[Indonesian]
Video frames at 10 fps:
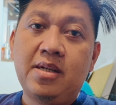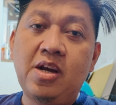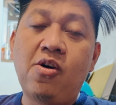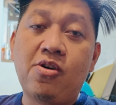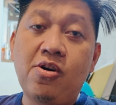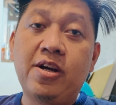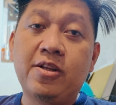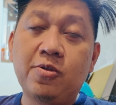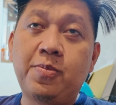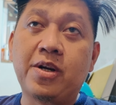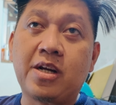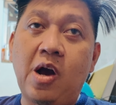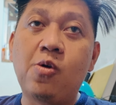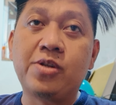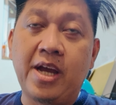di Hong ya, Kong yeah, itu yeah.
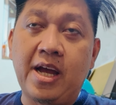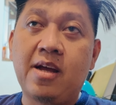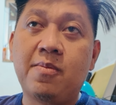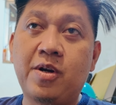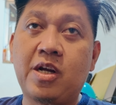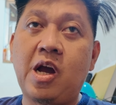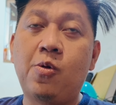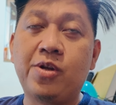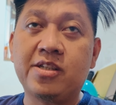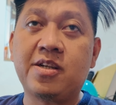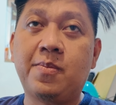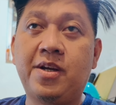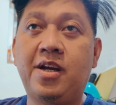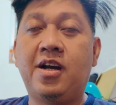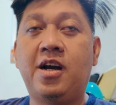bergaulnya bergaulnya sama
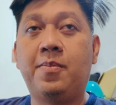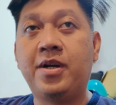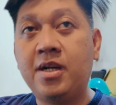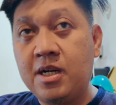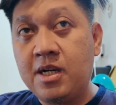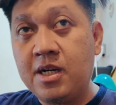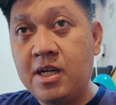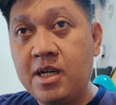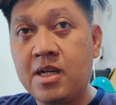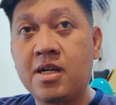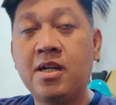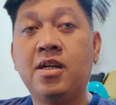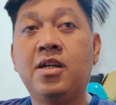yang nggak bener